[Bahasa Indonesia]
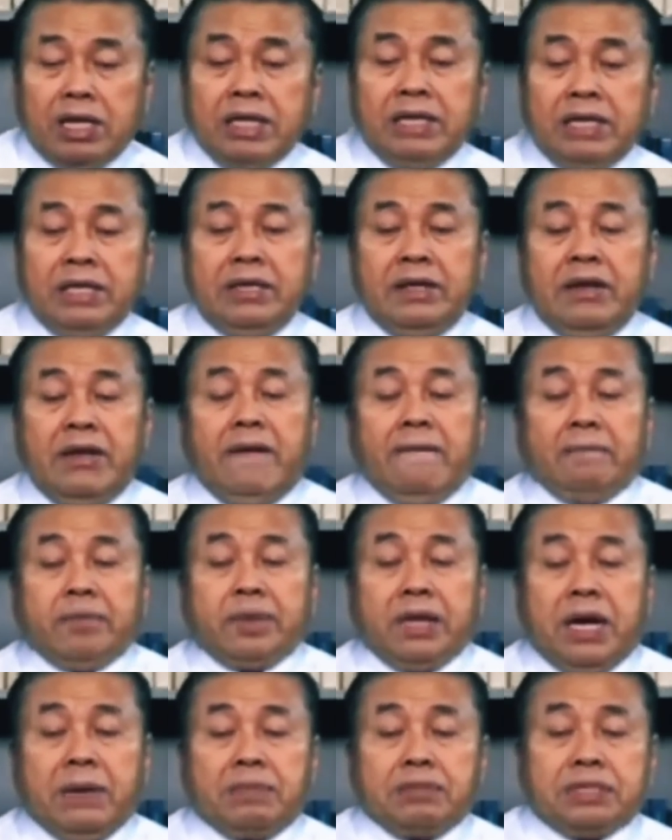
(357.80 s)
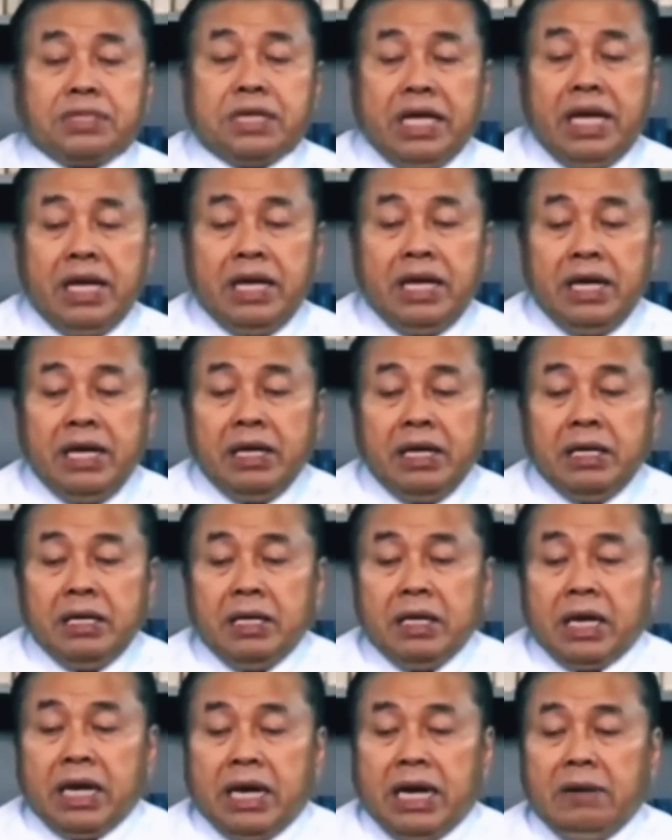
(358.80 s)
ini terhadap saya?
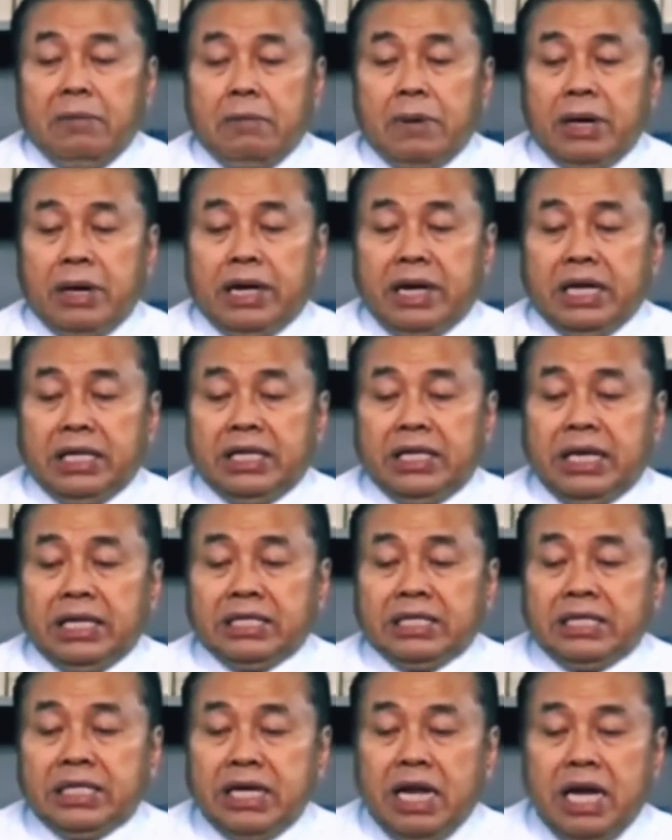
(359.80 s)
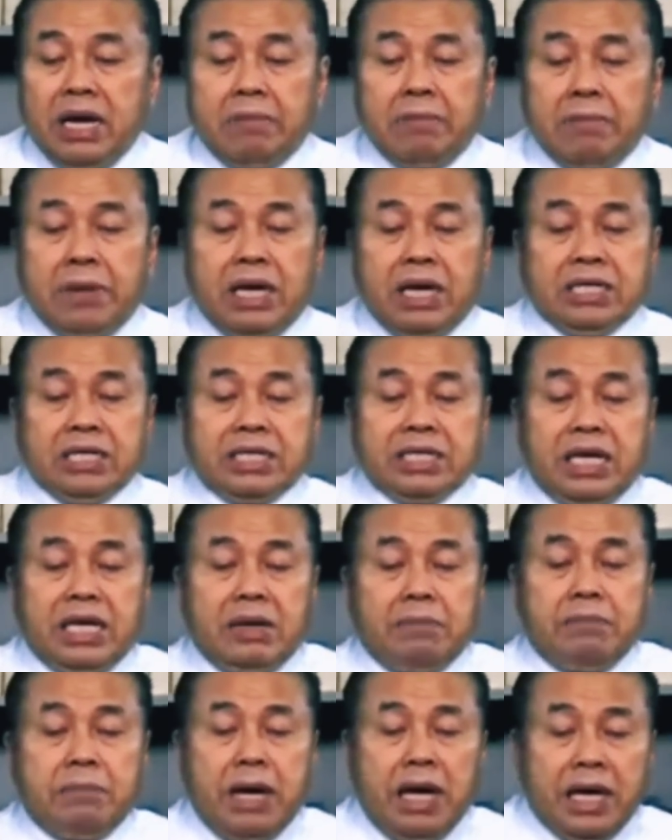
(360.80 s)
Kenapa mereka tidak senang bila
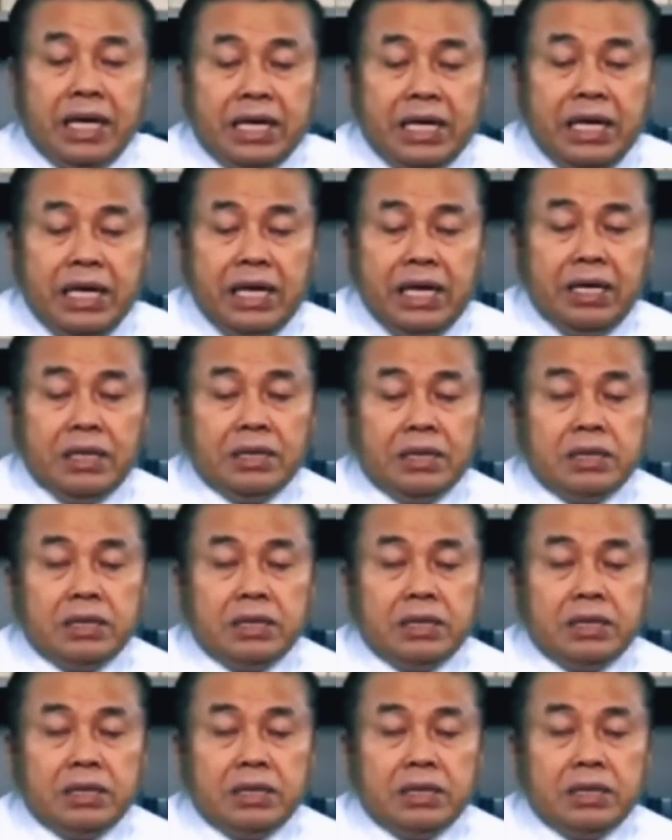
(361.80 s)
saya bahagia?